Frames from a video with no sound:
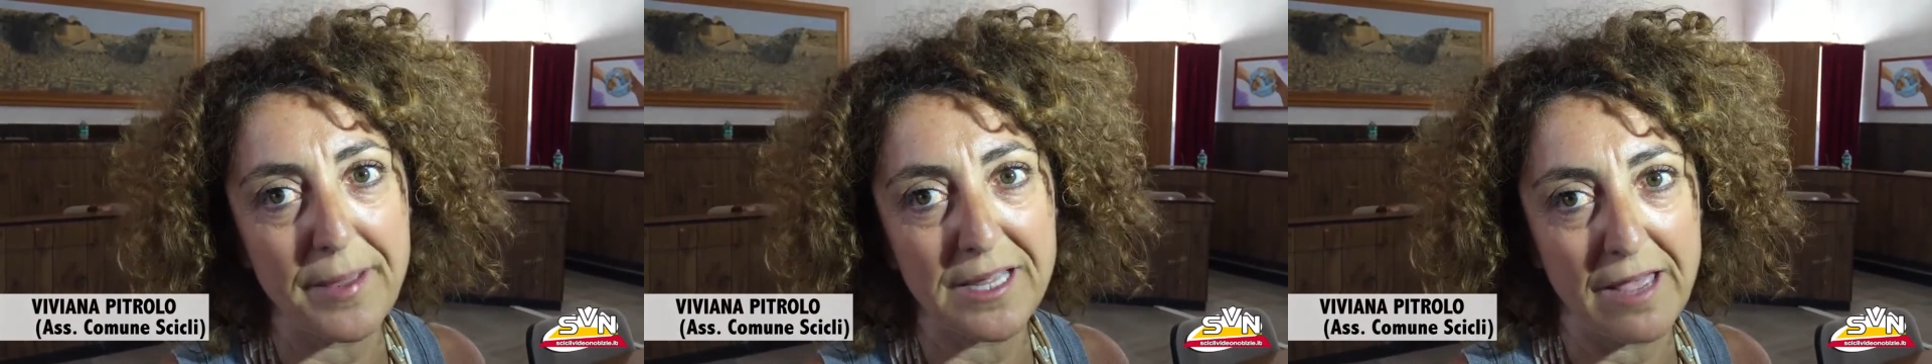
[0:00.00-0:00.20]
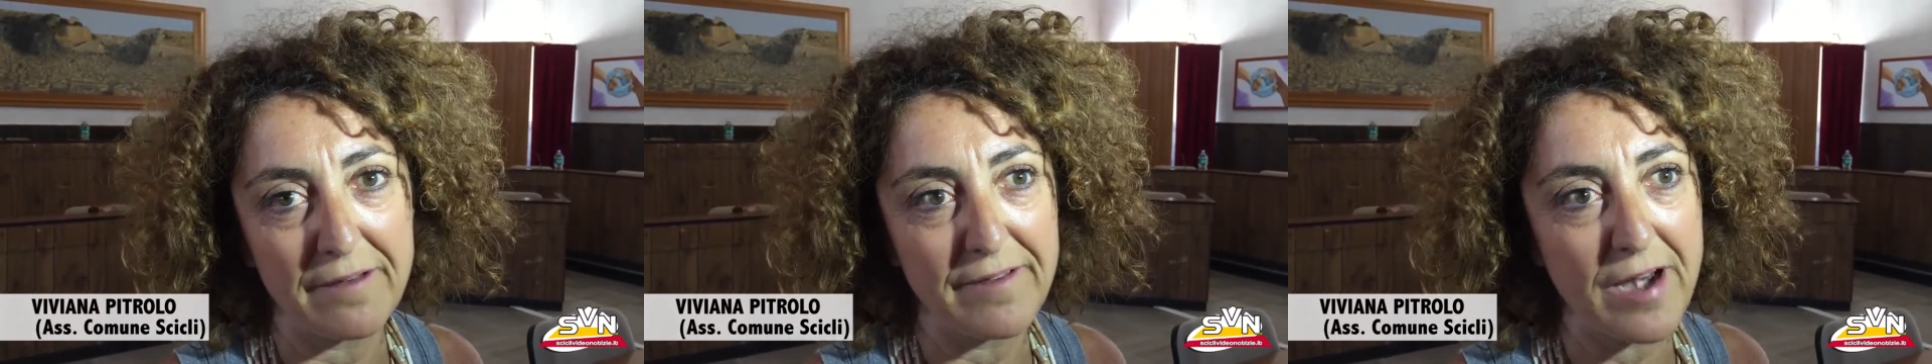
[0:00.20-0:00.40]

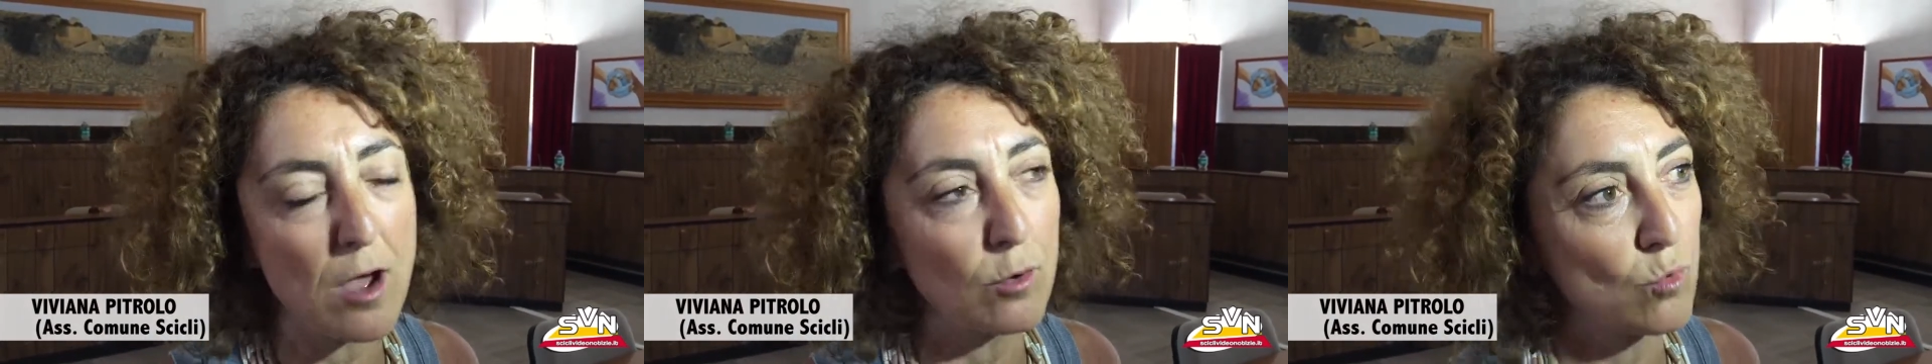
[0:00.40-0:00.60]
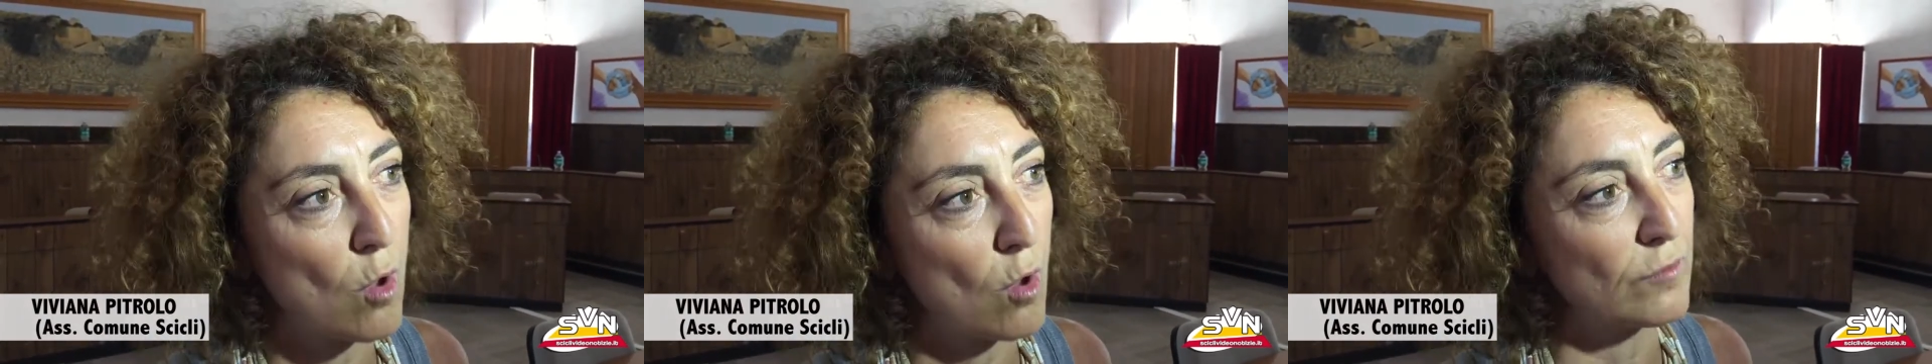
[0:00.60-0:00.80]
perché
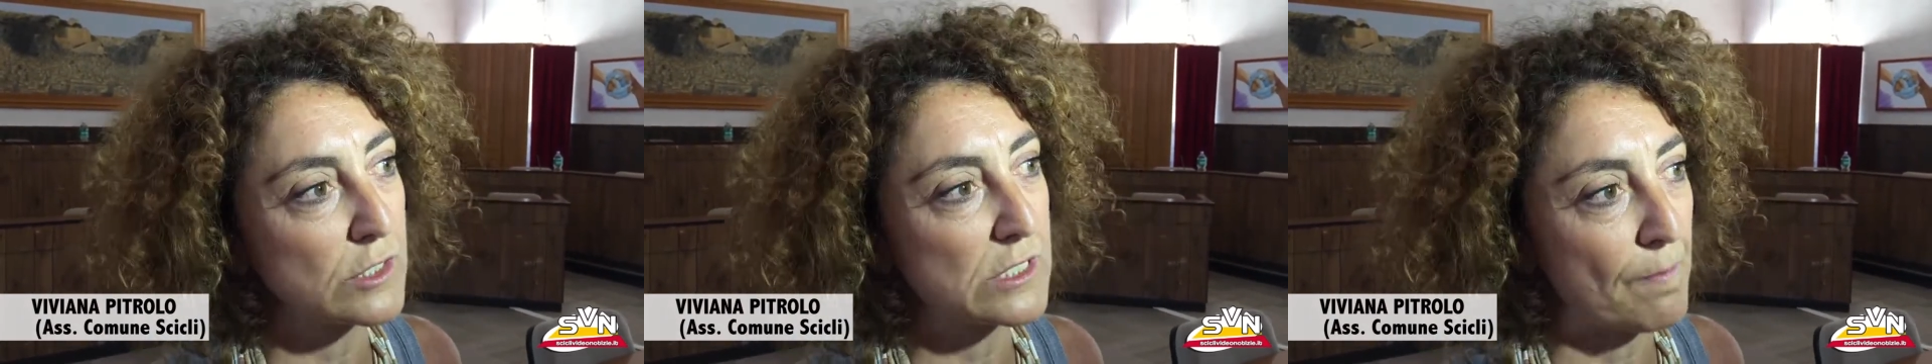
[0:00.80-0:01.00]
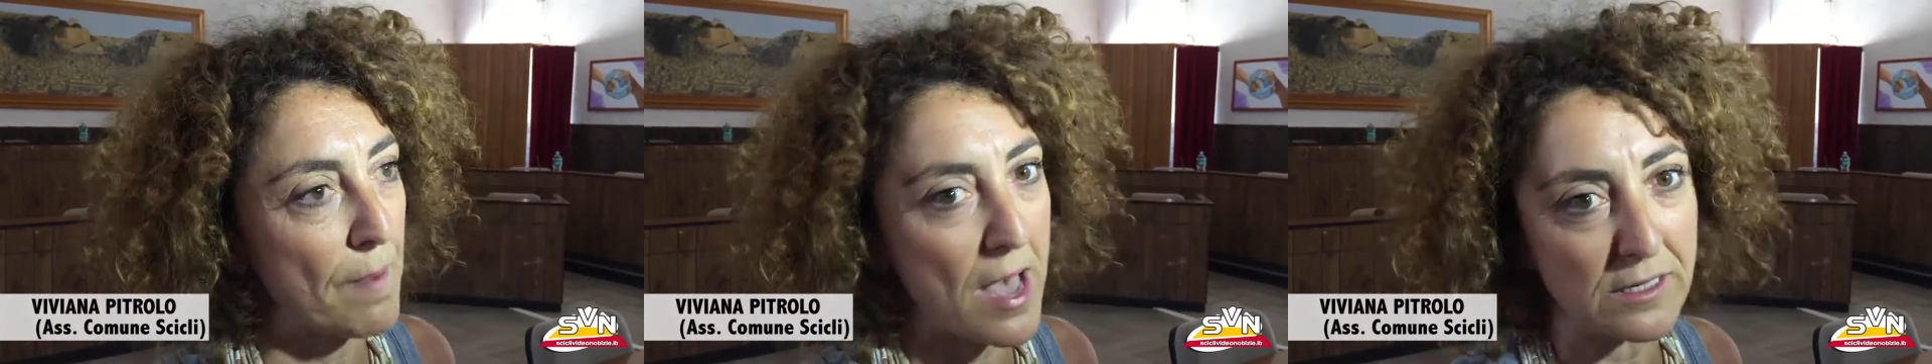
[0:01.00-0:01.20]
avrà un
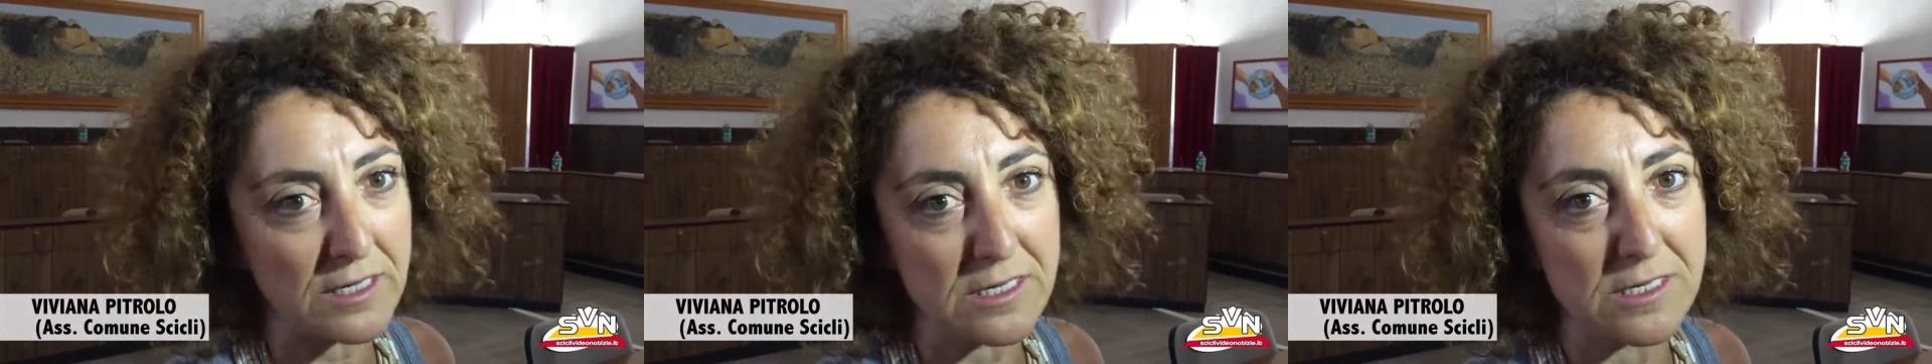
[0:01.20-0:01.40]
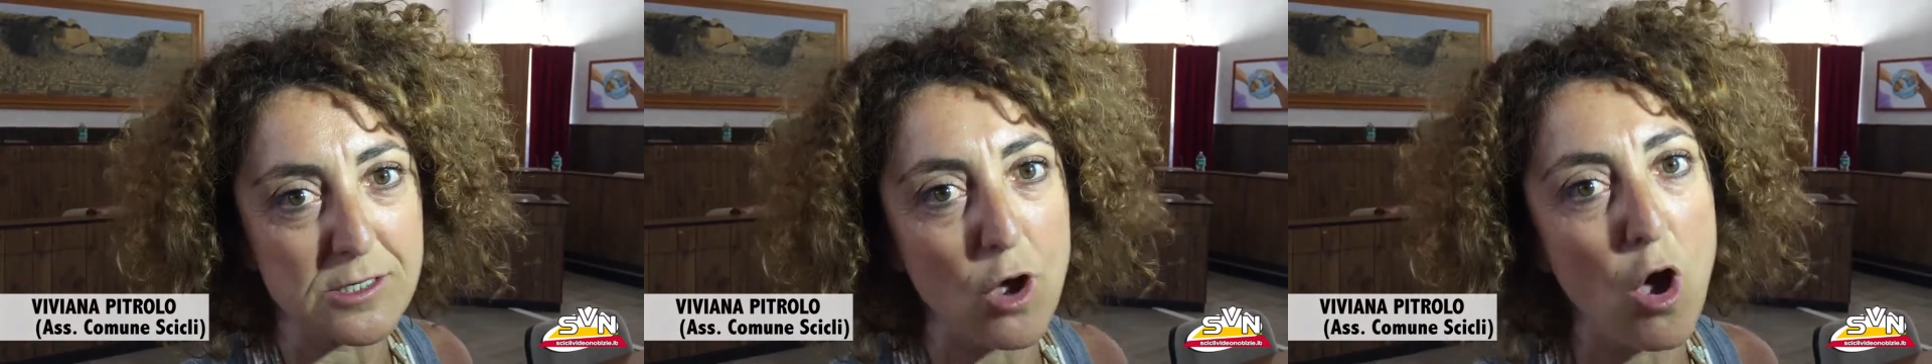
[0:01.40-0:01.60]
nuovo
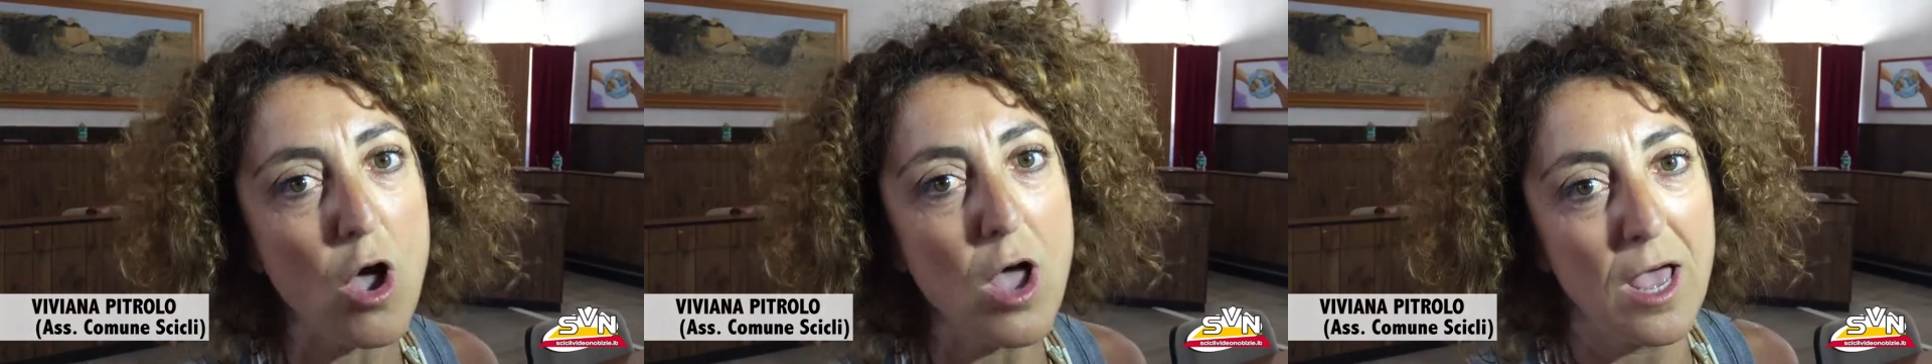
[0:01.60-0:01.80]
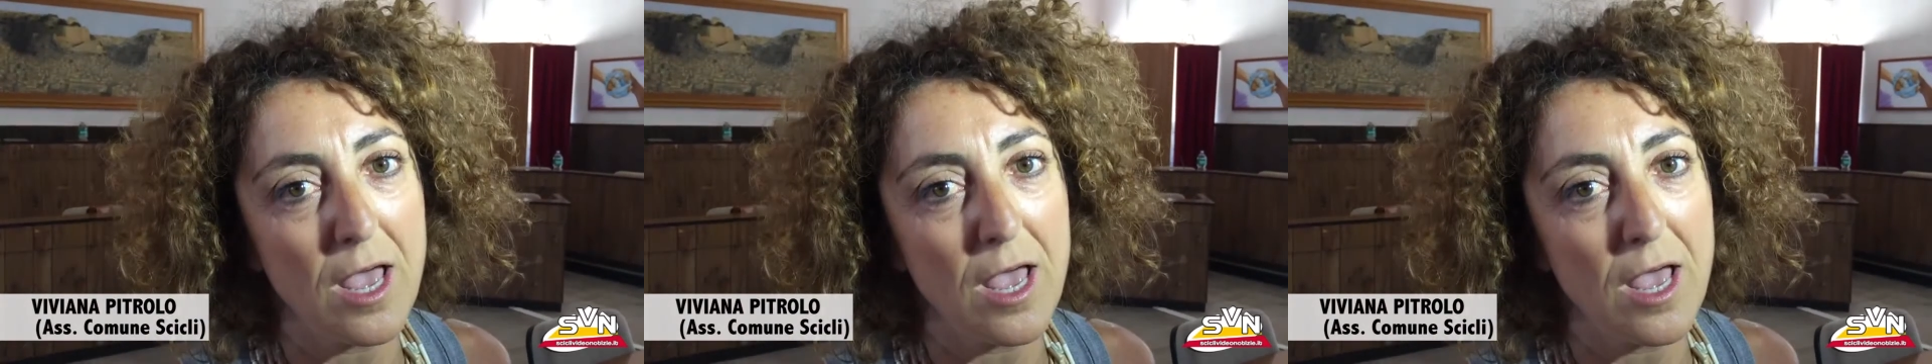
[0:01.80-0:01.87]
spazio